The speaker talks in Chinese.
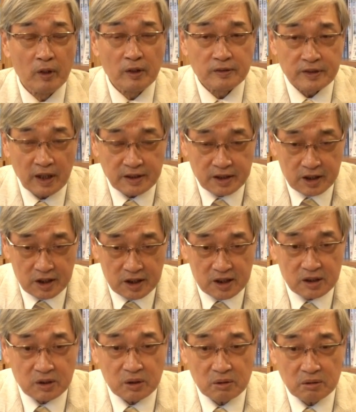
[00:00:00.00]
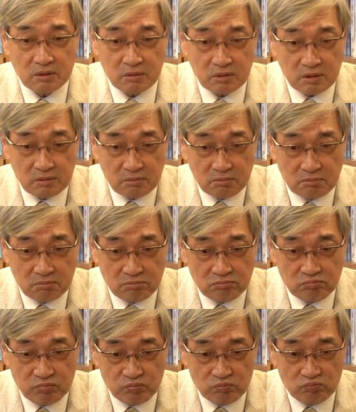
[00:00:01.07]
那其中
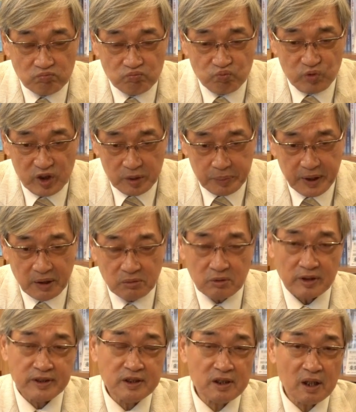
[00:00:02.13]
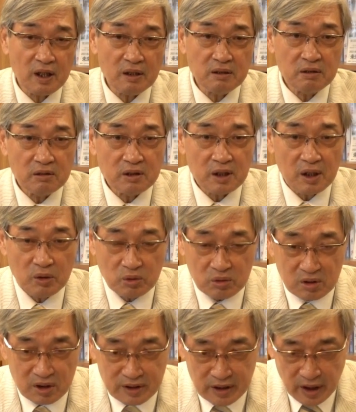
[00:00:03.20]
一篇文章。让
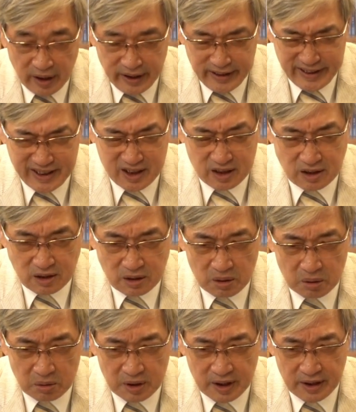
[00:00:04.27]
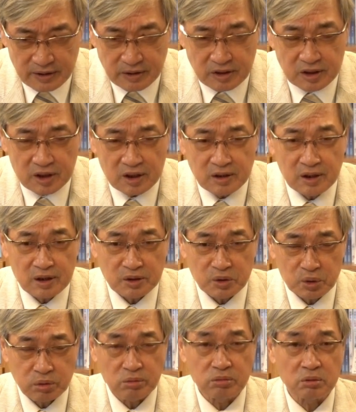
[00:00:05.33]
我内心有很深的
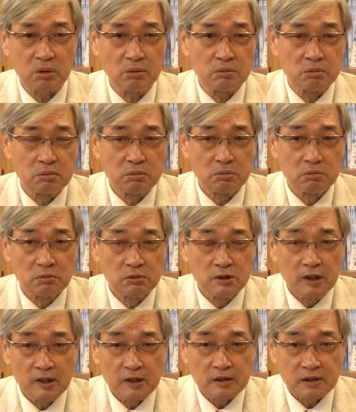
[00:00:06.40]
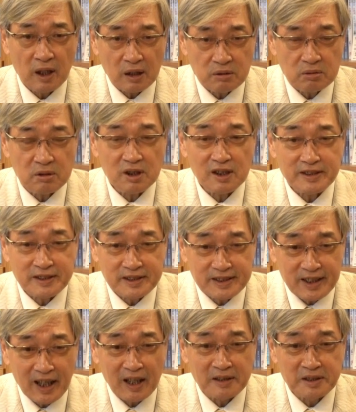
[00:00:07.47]
触动。他说：“
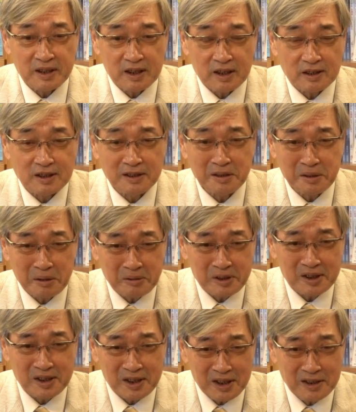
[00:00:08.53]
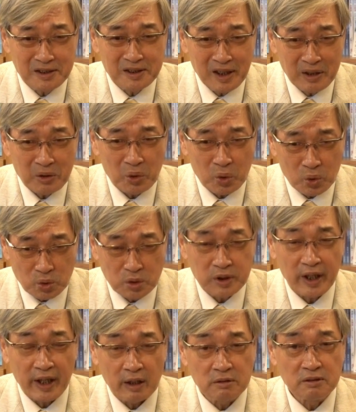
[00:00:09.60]
蒋介石就是信任胡
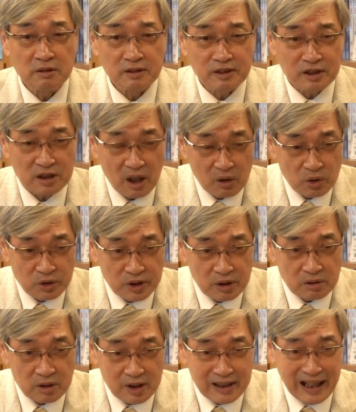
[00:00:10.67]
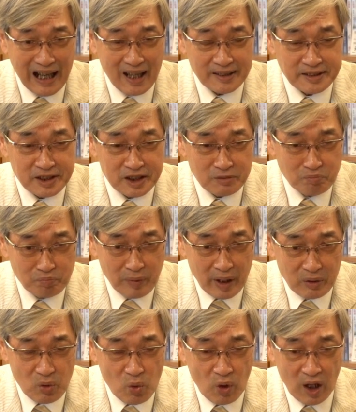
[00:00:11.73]
琏，造就了他金
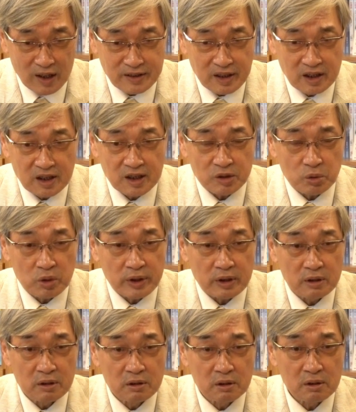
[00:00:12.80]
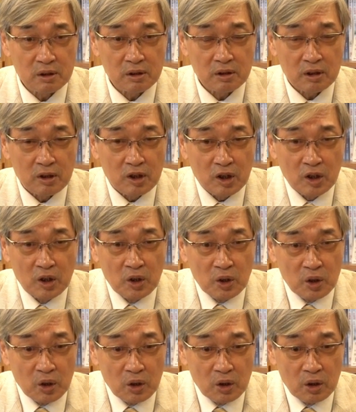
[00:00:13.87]
门王的地
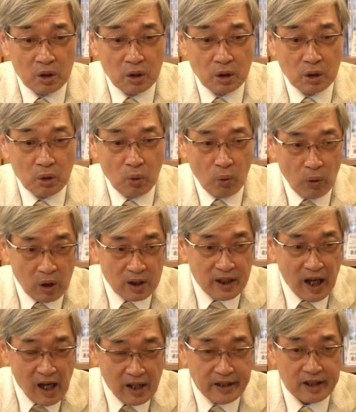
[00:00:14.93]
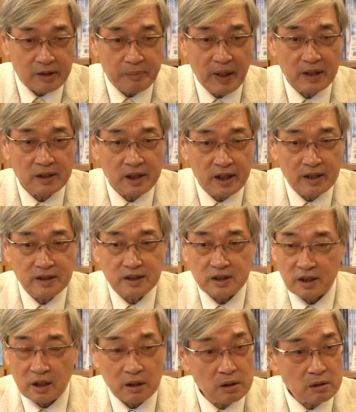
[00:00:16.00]
位。”我看了个半天
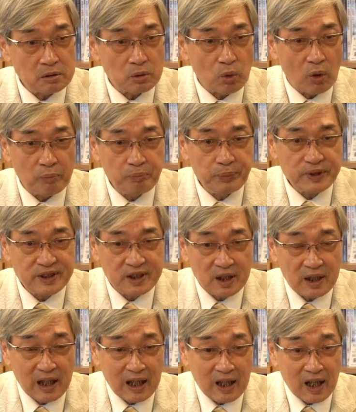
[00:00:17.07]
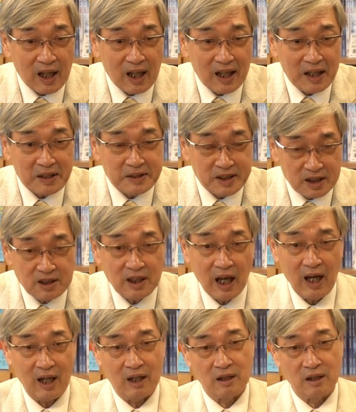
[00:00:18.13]
以后，我不胜惊讶。